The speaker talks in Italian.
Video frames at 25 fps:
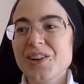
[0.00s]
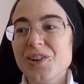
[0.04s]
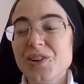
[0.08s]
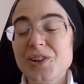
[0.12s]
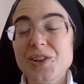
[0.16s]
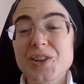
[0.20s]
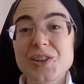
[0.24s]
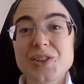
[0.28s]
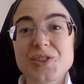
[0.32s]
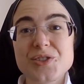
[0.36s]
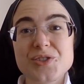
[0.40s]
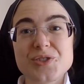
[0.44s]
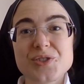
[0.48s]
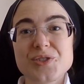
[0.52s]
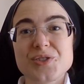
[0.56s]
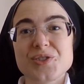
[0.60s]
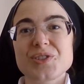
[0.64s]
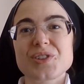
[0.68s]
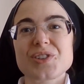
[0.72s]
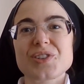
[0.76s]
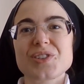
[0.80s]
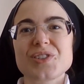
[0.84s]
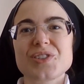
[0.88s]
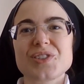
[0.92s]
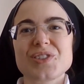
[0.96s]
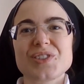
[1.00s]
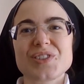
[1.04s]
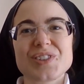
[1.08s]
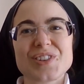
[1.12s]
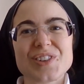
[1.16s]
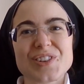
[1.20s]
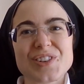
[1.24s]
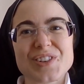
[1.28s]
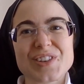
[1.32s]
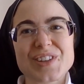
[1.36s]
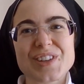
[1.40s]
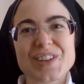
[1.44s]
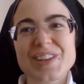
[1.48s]
ogni giorno,
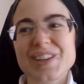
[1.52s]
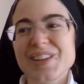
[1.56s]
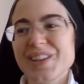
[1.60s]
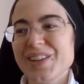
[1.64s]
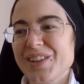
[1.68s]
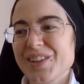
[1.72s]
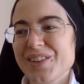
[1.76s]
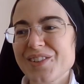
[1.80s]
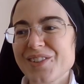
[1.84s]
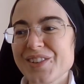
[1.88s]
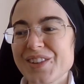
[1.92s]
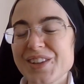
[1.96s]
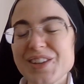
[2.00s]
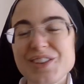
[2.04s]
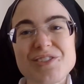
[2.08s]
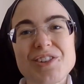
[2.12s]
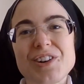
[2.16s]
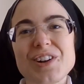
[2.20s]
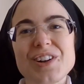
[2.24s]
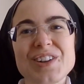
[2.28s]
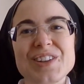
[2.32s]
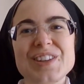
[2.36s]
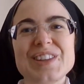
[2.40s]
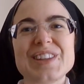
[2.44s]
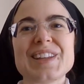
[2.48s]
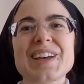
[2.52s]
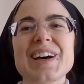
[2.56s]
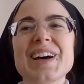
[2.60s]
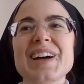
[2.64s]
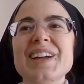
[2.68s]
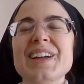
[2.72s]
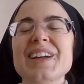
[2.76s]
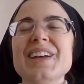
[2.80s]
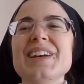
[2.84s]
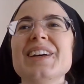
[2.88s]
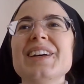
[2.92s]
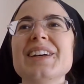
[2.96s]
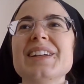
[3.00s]
ogni, ogni volta
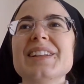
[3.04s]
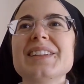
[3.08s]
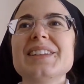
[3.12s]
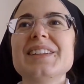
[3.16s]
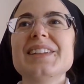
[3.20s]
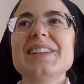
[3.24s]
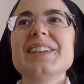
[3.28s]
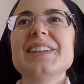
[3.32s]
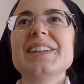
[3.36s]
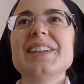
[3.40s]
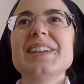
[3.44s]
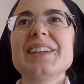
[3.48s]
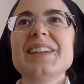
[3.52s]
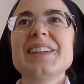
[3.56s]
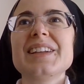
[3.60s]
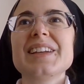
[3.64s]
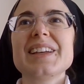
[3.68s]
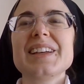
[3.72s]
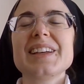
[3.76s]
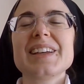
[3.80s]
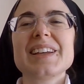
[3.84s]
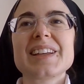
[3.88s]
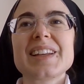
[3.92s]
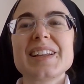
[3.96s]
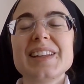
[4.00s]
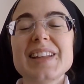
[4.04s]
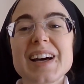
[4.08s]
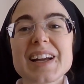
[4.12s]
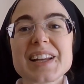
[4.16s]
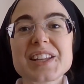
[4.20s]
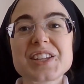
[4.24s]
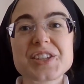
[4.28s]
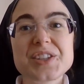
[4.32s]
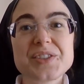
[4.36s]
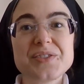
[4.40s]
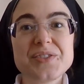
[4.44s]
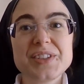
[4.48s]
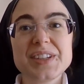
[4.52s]
di
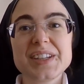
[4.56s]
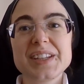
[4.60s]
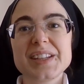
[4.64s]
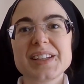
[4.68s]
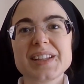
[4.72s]
ridarci